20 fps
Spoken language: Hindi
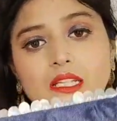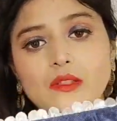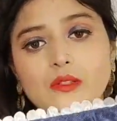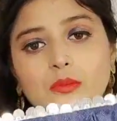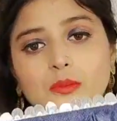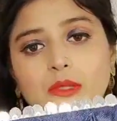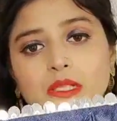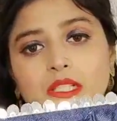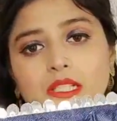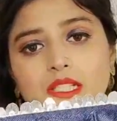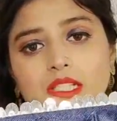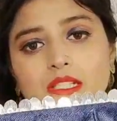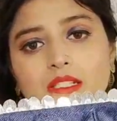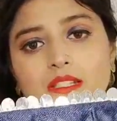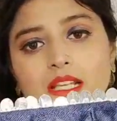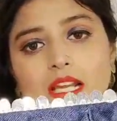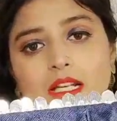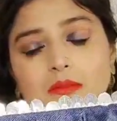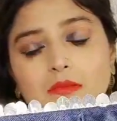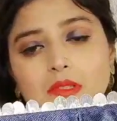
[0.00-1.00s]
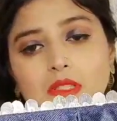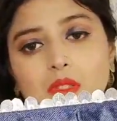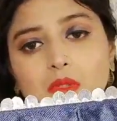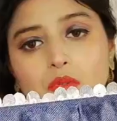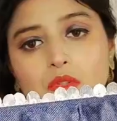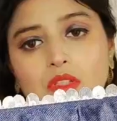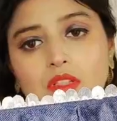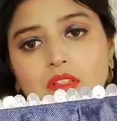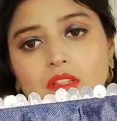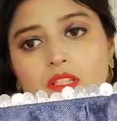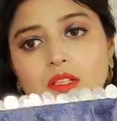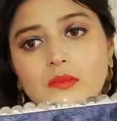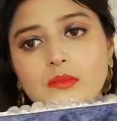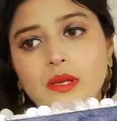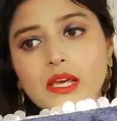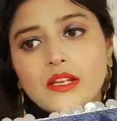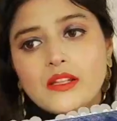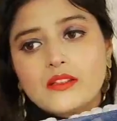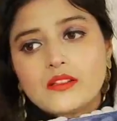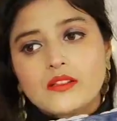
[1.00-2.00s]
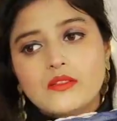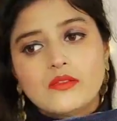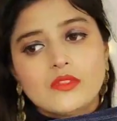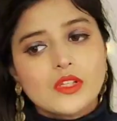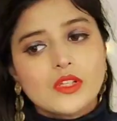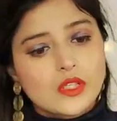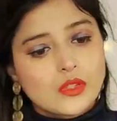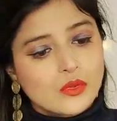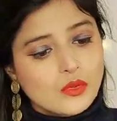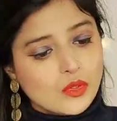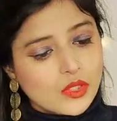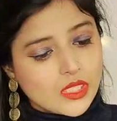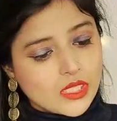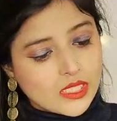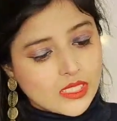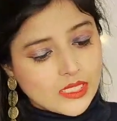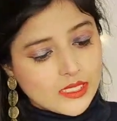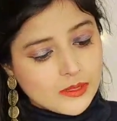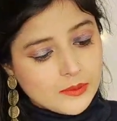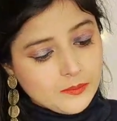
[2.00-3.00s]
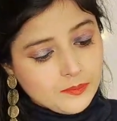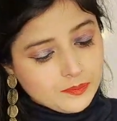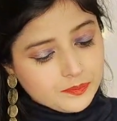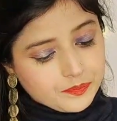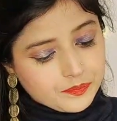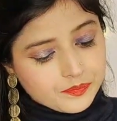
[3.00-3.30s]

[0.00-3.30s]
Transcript: दुपट्टे की साइड में देखो कितना प्यारा सा वर्क हो रखा है